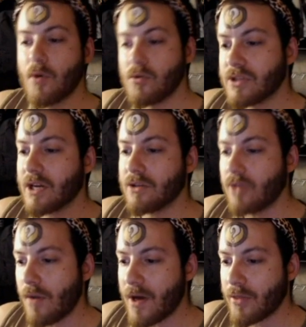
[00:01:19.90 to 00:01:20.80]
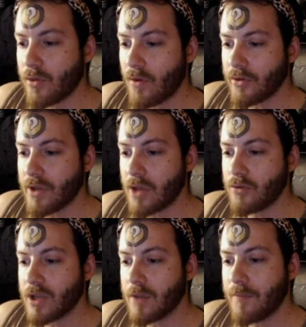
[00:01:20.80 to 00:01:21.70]
un secreto del mazo cuando ya hay
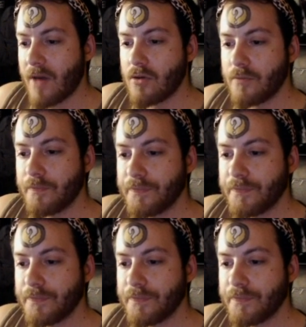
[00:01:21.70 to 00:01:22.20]
uno equipado.